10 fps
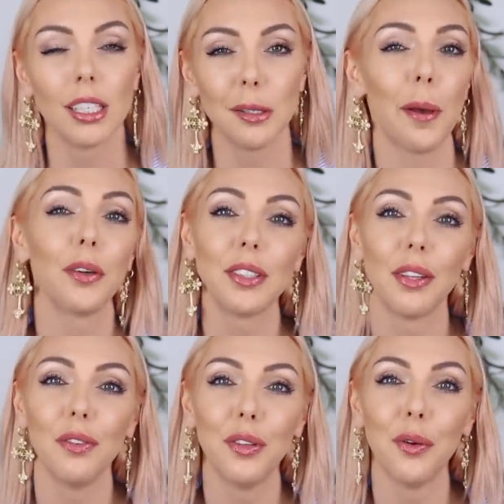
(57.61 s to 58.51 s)
j'espère que
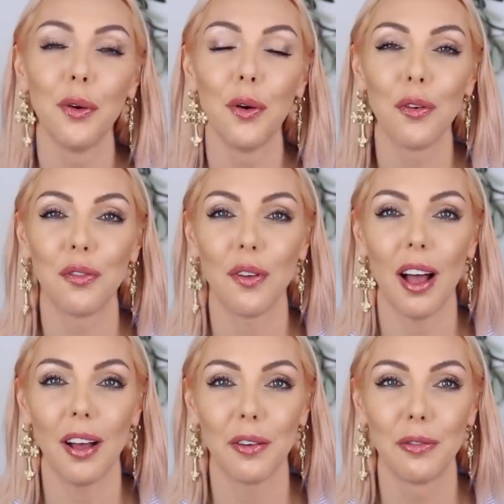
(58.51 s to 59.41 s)
cette vidéo va